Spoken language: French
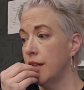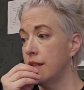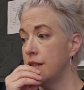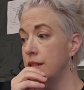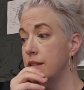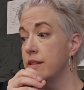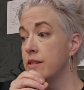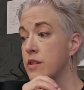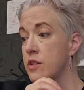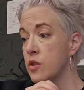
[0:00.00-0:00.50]

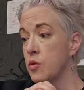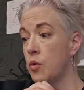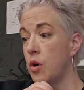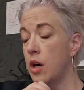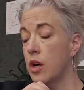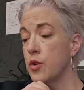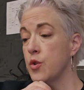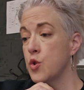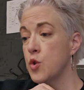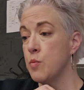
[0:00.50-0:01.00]

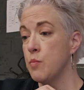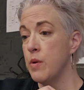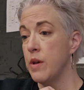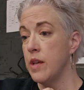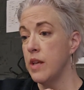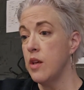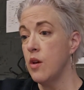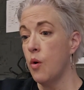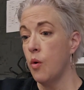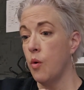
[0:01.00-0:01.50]
l'histoire du
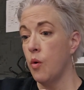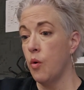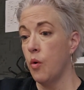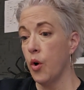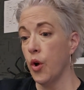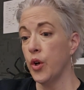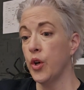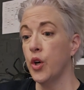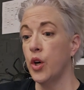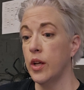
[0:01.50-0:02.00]
pays, on,
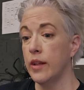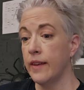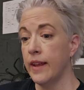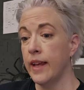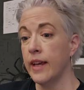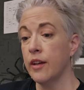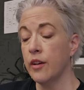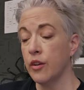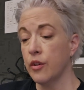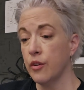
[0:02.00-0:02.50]

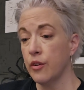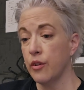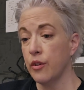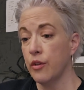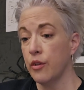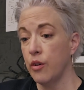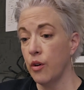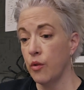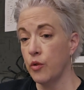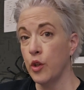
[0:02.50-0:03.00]
reconnaît
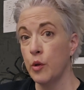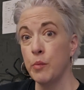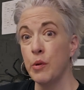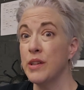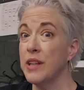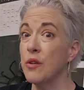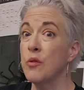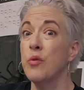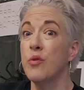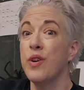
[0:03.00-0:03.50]
qu'on n'a
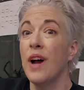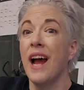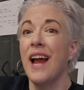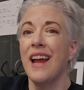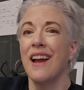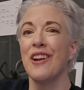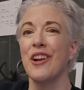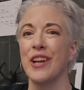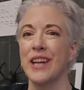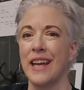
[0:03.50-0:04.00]
pas
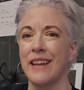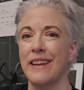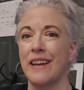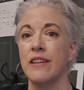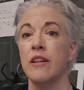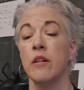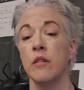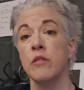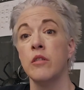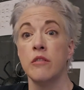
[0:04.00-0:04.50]
découvert le
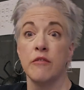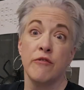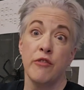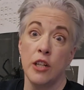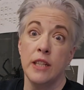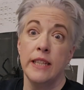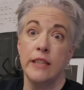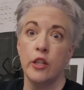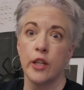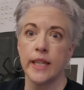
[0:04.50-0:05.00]
Canada, on a
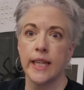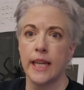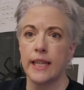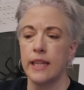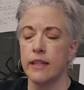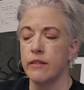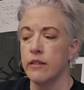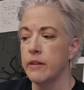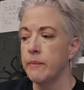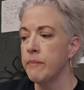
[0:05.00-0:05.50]
volé le
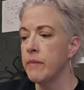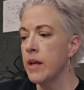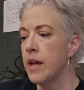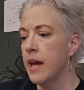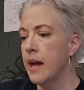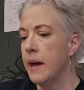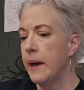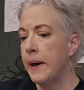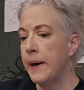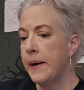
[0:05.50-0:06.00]
Canada.
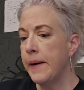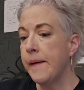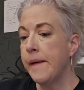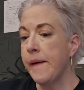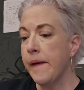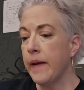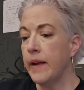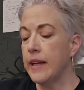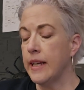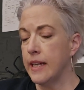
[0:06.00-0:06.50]

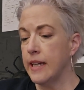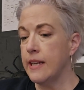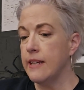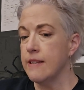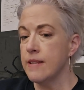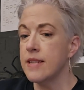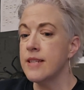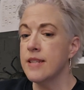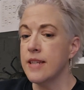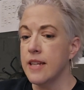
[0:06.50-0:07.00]

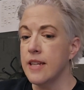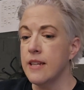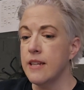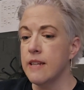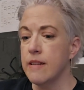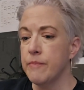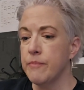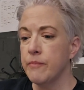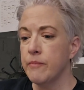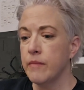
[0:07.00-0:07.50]
Et c'est,